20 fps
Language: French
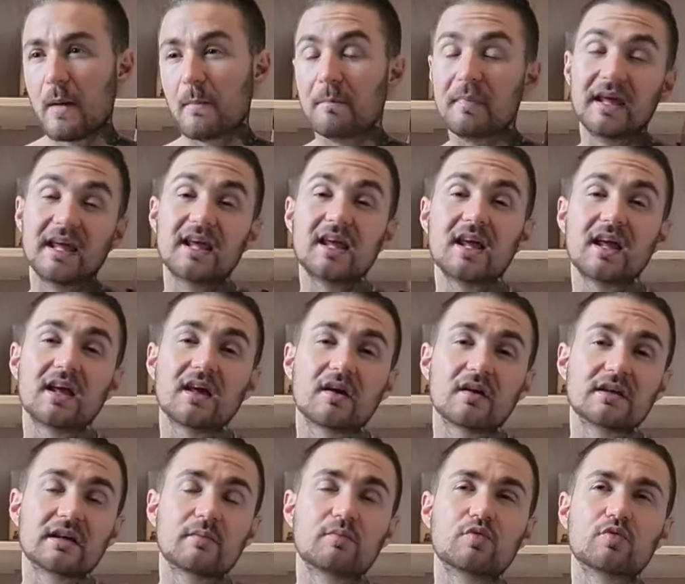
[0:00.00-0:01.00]
mais
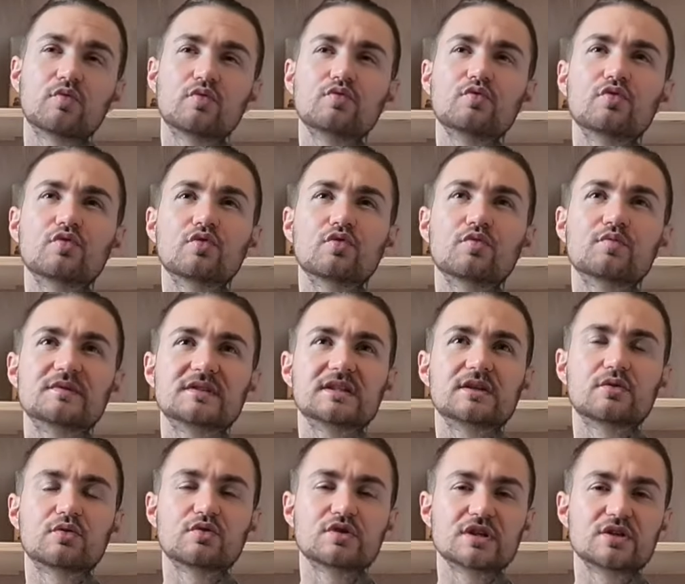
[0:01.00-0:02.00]
euh, il y a beaucoup de
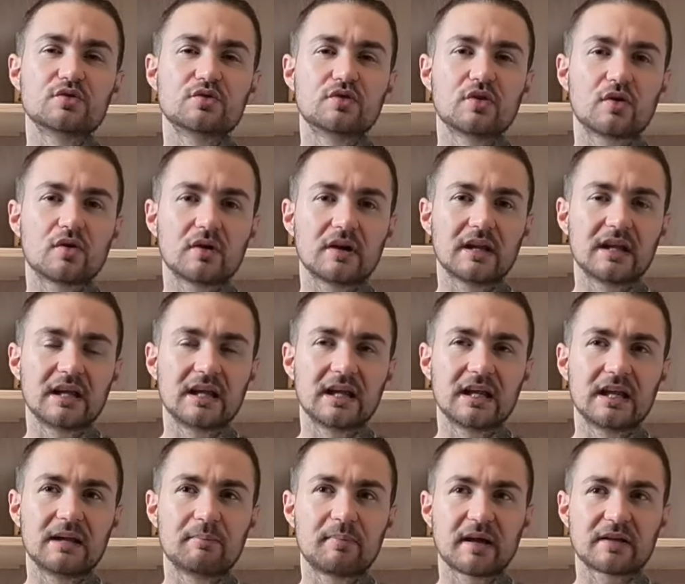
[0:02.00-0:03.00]
psychologie dedans,
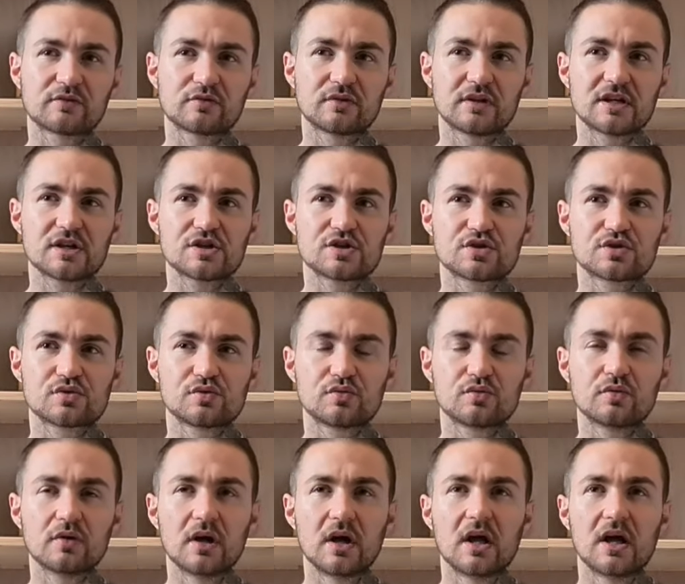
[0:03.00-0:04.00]
les personnages
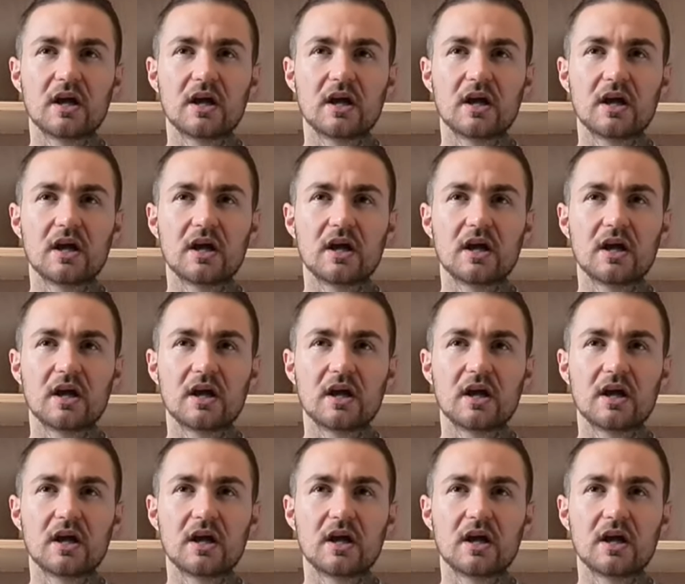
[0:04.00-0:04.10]
sont